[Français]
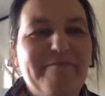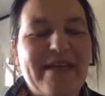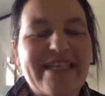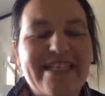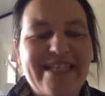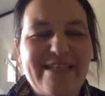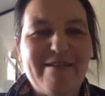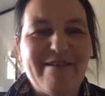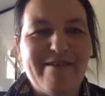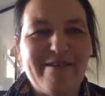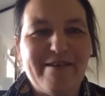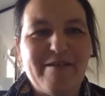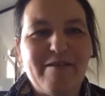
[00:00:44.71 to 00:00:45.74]
merci
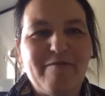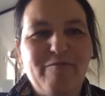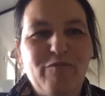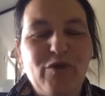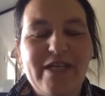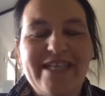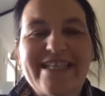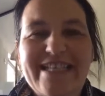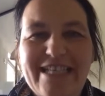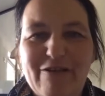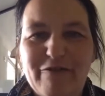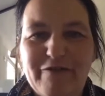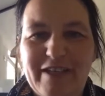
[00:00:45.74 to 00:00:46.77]
euh, de me
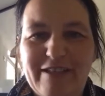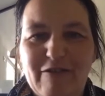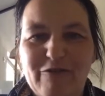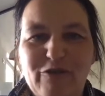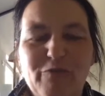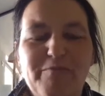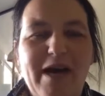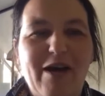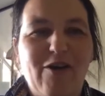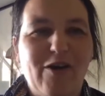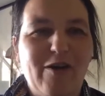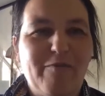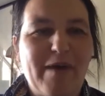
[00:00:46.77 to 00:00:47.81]
laisser en fait un temps de
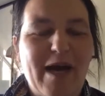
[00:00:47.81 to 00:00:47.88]
parole